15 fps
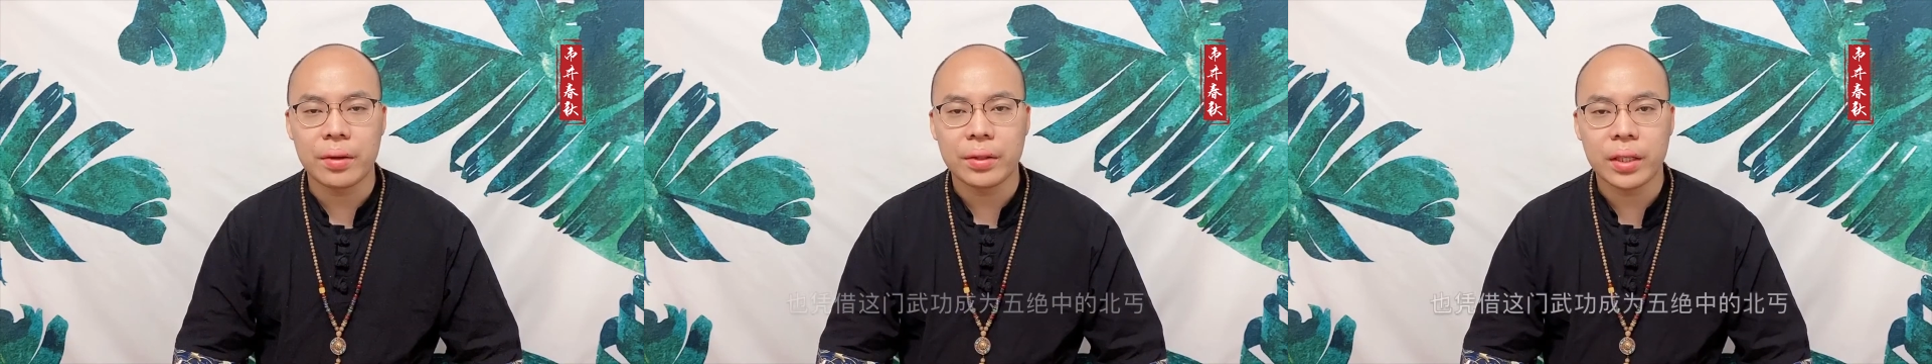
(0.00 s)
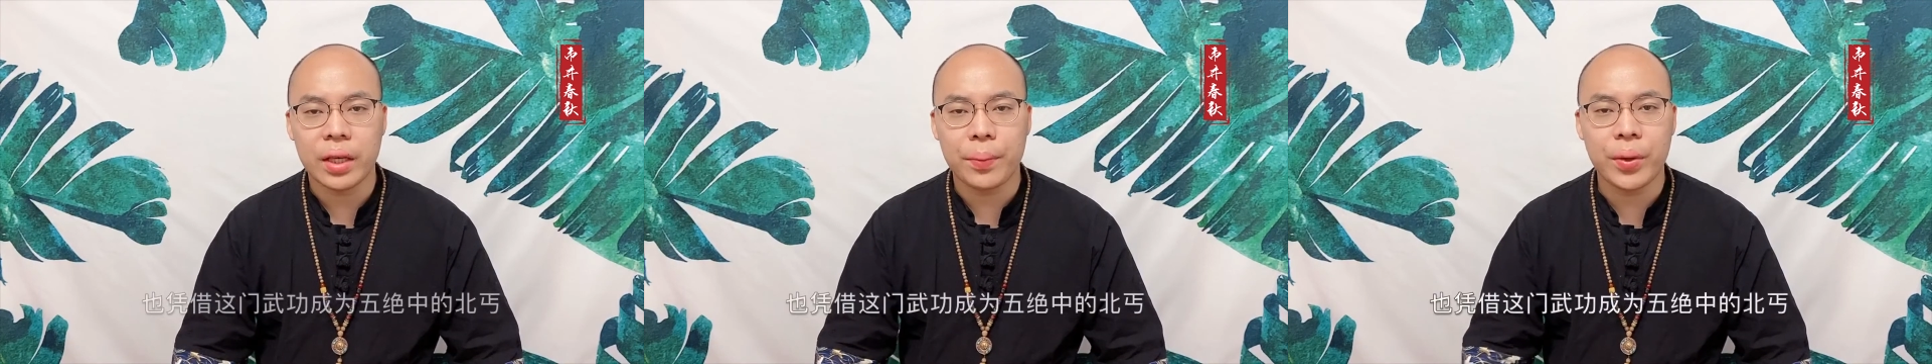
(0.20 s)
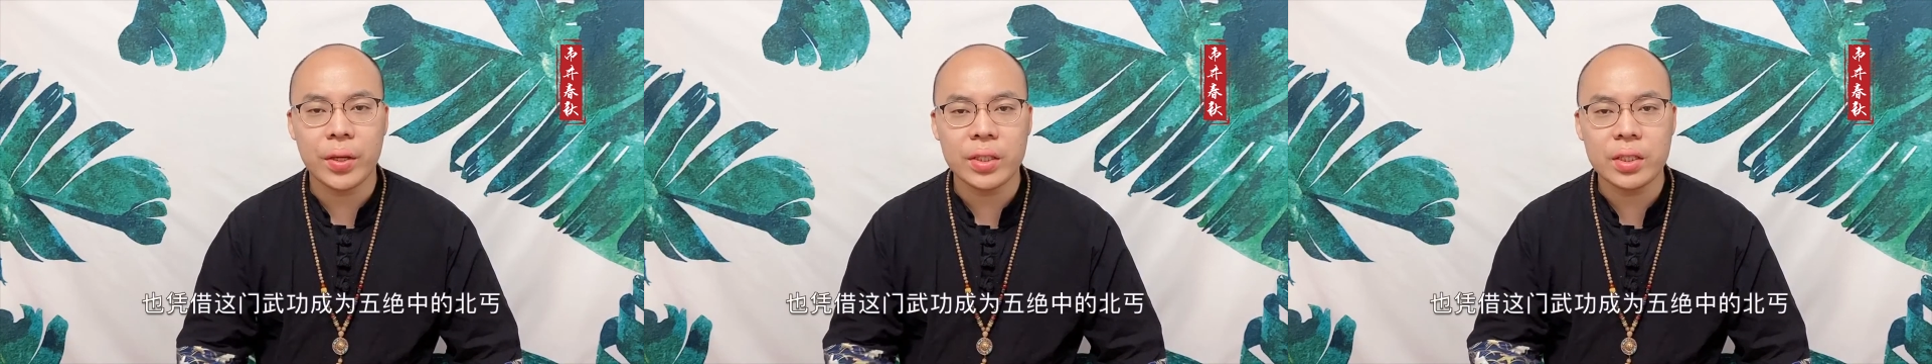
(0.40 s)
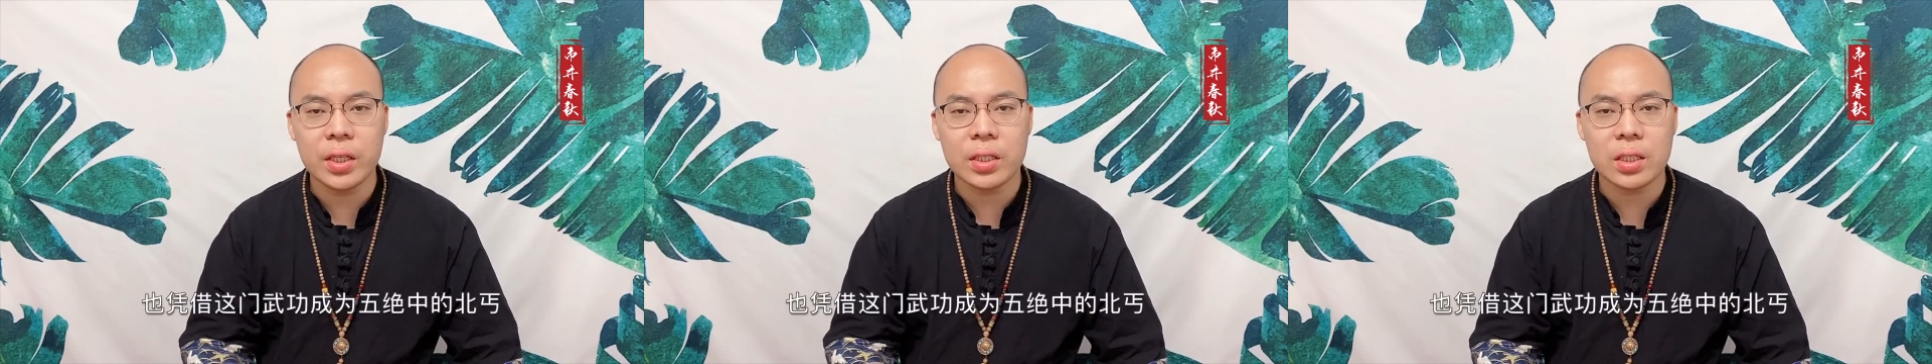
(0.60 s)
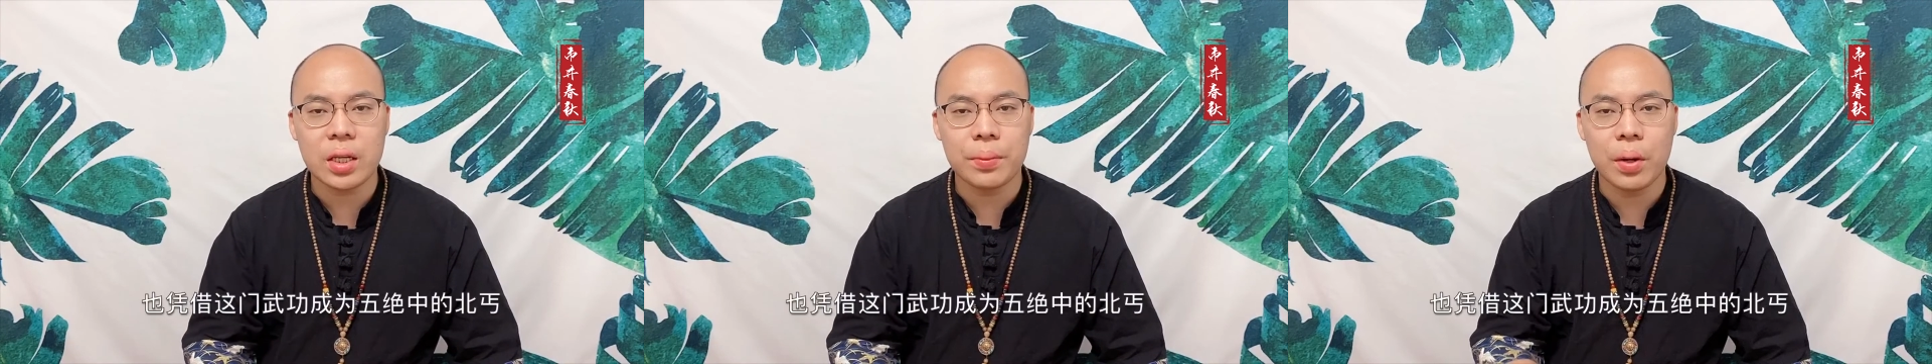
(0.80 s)
也凭借
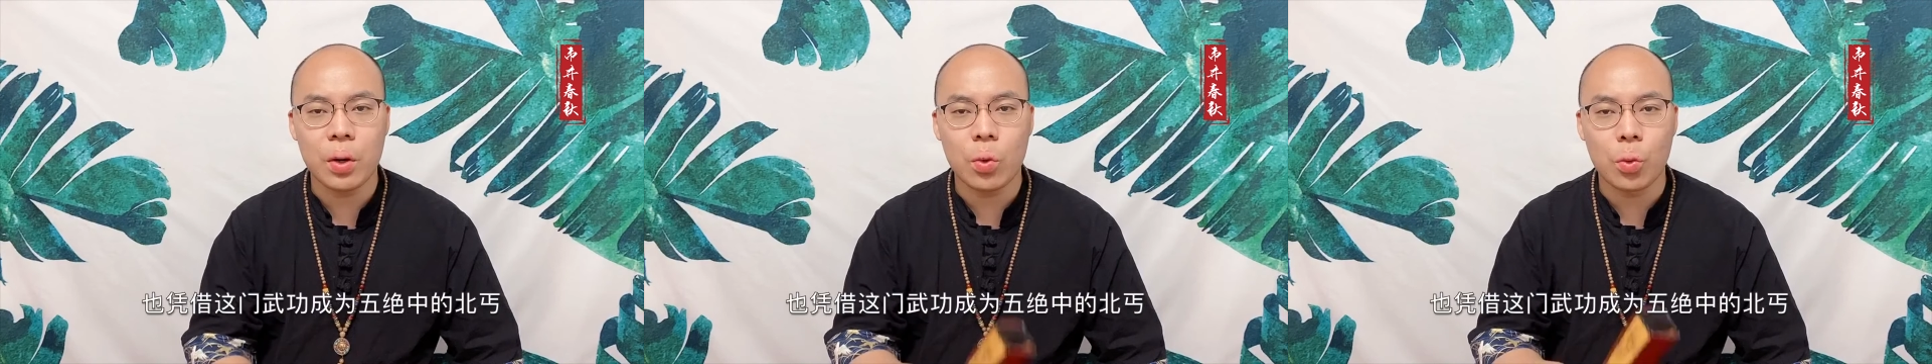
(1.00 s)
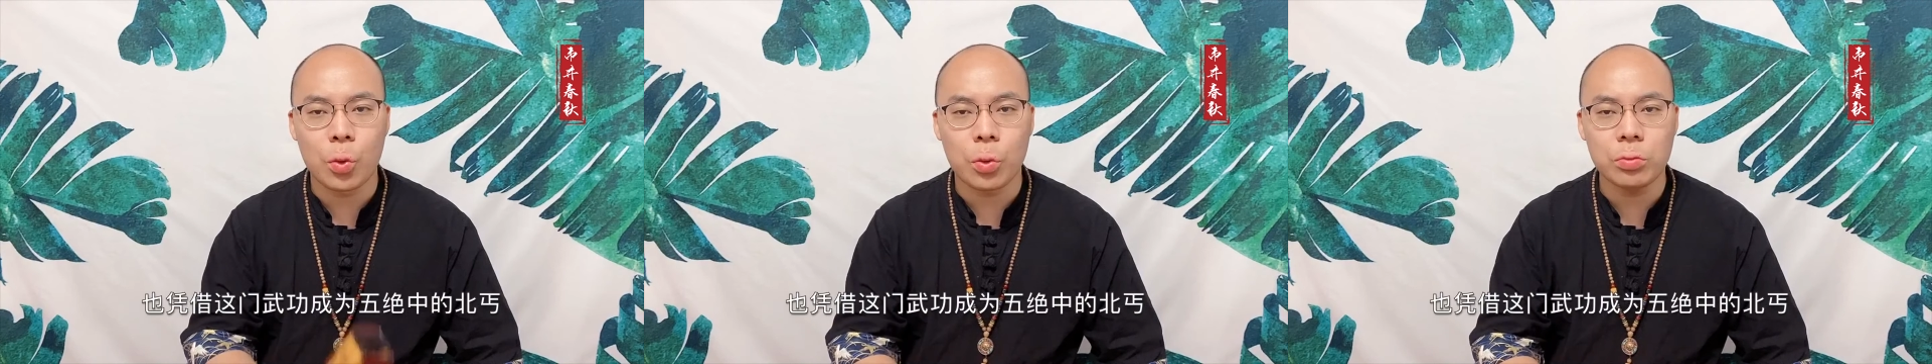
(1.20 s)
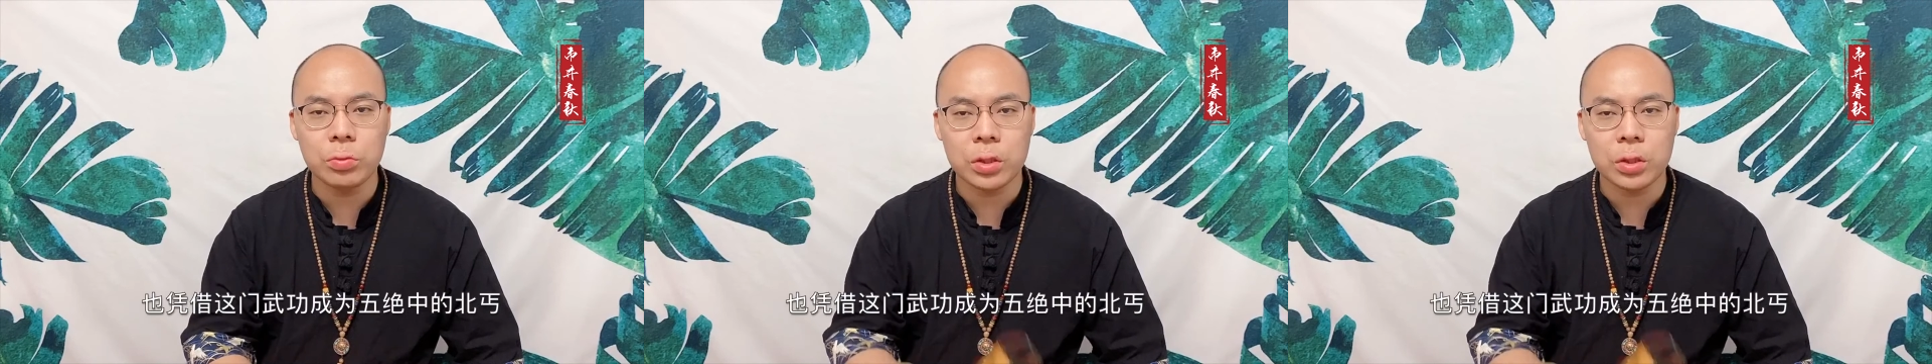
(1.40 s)
这门武功